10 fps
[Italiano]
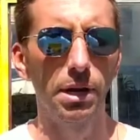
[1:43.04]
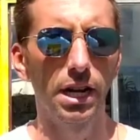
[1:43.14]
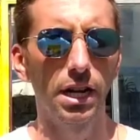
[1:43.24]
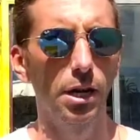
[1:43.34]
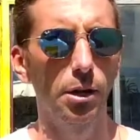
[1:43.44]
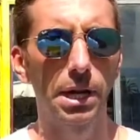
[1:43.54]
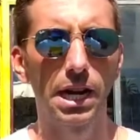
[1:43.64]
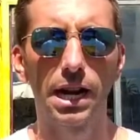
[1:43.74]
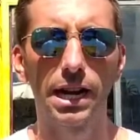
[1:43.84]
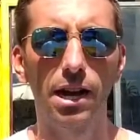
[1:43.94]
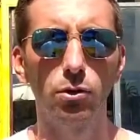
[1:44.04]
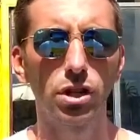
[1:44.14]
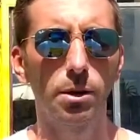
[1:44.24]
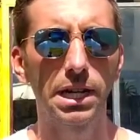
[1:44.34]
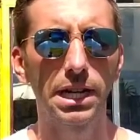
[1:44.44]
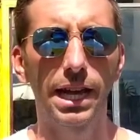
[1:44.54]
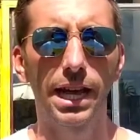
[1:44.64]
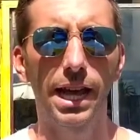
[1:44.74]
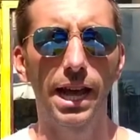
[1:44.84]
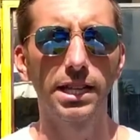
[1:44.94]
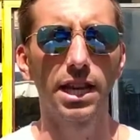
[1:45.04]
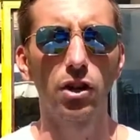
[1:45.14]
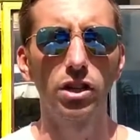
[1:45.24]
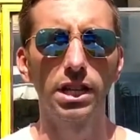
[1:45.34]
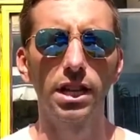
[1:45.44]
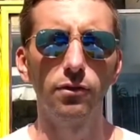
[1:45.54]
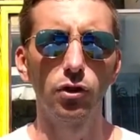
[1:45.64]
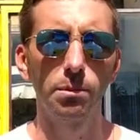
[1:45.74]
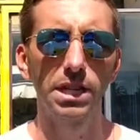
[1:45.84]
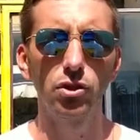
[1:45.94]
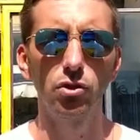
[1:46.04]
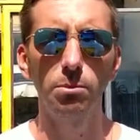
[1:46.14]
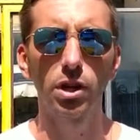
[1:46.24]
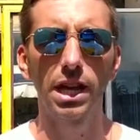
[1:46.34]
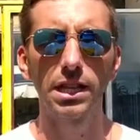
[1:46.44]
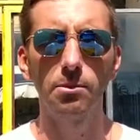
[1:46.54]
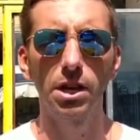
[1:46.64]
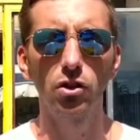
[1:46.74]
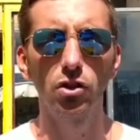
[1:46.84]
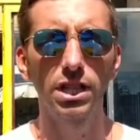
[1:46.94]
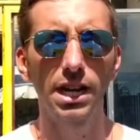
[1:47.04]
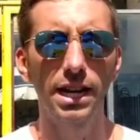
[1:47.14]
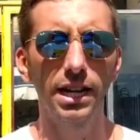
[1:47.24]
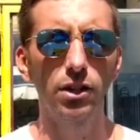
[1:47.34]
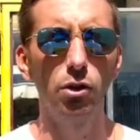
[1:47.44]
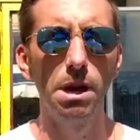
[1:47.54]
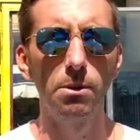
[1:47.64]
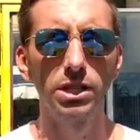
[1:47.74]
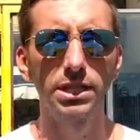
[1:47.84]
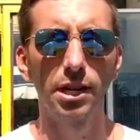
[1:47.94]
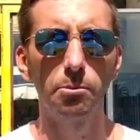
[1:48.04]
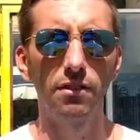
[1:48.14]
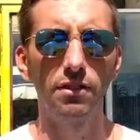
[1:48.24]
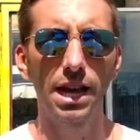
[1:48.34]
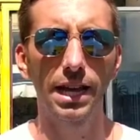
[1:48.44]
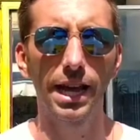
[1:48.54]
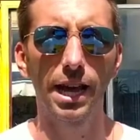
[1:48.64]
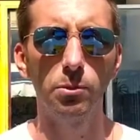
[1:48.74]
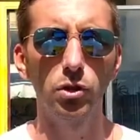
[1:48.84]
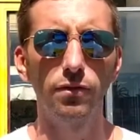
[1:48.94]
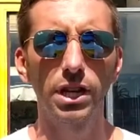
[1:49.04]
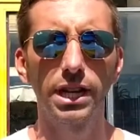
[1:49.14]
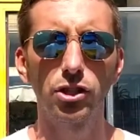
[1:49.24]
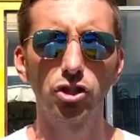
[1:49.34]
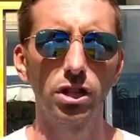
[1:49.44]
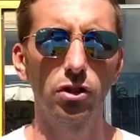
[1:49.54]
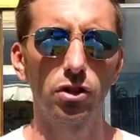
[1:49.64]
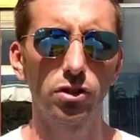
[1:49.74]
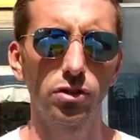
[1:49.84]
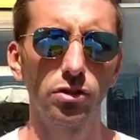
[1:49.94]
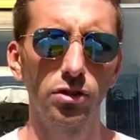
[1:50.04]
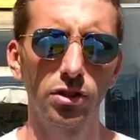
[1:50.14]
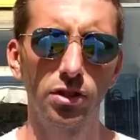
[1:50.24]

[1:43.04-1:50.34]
per, eh, per, la causa, perché a seconda delle formazioni poi che andiamo a incontrare dobbiamo essere bravi anche a modificarci in corso.